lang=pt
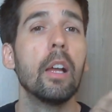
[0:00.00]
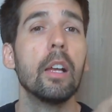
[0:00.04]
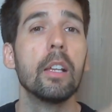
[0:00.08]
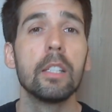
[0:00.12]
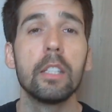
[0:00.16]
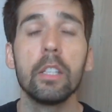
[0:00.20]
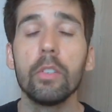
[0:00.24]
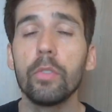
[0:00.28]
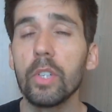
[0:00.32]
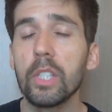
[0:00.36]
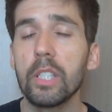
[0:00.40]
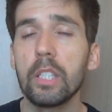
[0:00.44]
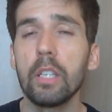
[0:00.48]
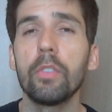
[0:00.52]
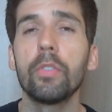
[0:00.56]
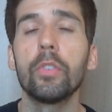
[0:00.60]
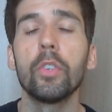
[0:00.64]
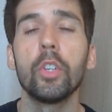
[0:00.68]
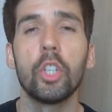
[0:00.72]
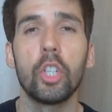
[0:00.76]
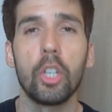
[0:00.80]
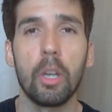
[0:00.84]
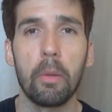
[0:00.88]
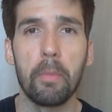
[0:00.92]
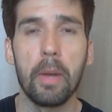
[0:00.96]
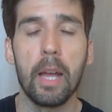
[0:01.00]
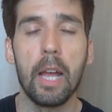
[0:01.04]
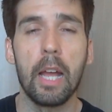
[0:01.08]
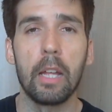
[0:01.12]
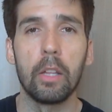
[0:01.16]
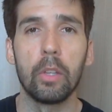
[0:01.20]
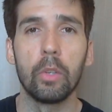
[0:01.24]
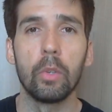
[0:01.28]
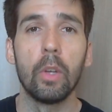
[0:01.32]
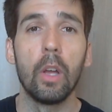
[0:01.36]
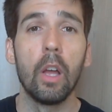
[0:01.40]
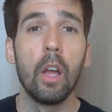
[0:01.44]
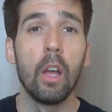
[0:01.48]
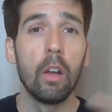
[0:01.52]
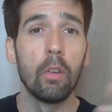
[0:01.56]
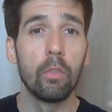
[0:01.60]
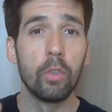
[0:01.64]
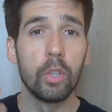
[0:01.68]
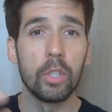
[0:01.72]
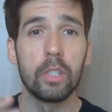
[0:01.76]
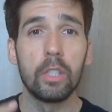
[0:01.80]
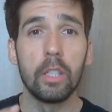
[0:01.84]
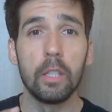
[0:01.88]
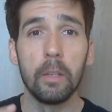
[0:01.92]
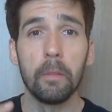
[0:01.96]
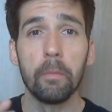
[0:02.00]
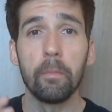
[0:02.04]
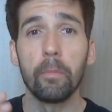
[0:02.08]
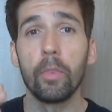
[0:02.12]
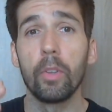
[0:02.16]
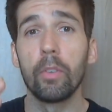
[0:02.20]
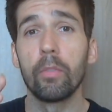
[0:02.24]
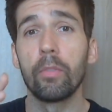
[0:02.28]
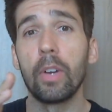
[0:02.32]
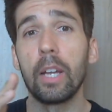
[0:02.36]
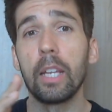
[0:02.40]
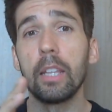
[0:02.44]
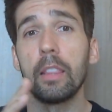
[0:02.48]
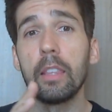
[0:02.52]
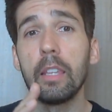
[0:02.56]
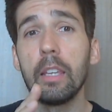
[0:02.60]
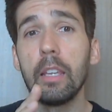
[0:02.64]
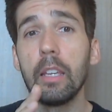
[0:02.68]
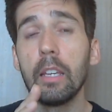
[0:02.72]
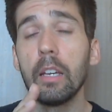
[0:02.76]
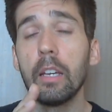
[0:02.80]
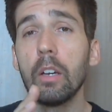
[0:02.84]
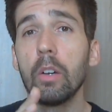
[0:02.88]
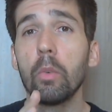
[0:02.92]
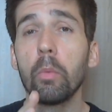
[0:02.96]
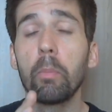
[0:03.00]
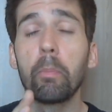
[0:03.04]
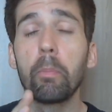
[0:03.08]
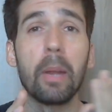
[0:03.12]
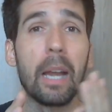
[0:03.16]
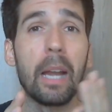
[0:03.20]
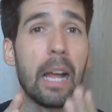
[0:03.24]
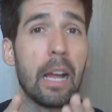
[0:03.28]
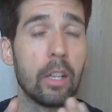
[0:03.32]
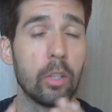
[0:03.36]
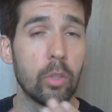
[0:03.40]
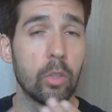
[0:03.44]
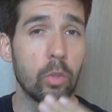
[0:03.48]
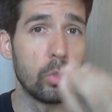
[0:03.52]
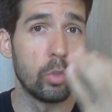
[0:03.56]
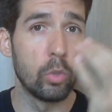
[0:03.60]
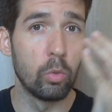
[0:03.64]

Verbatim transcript: Se você foi chamado, você vai ter o prazo